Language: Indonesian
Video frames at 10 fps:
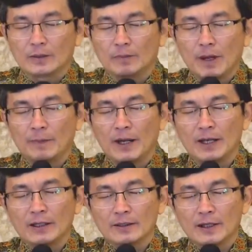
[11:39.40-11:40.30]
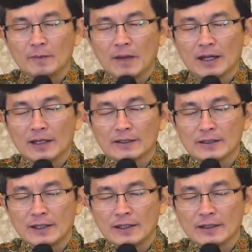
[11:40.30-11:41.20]
Bapak, terima
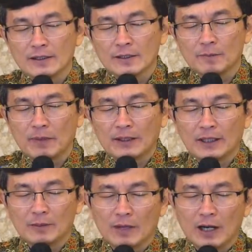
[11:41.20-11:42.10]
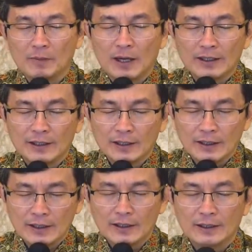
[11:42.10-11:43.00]
kasih kesempatan malam hari
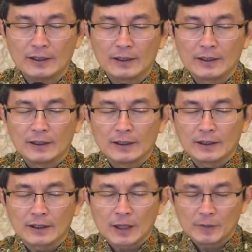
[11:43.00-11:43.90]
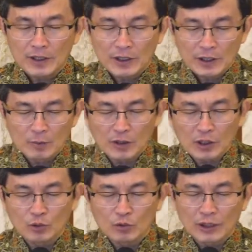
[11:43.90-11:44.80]
ini. Kami ingin
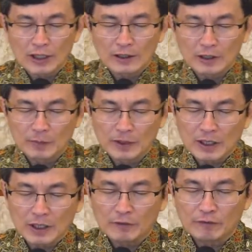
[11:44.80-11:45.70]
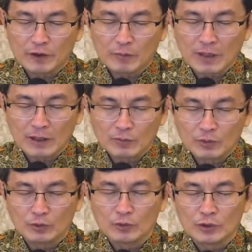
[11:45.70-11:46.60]
merenungkan kebenaran
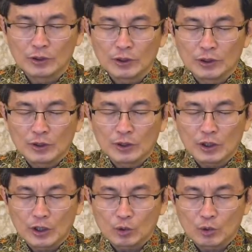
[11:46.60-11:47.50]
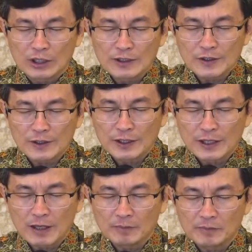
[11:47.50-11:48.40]
firman-Mu. Kira Tuhan sendiri
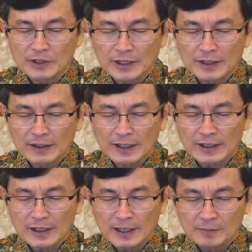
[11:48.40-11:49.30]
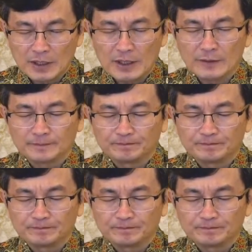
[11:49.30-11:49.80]
yang menyertai kami,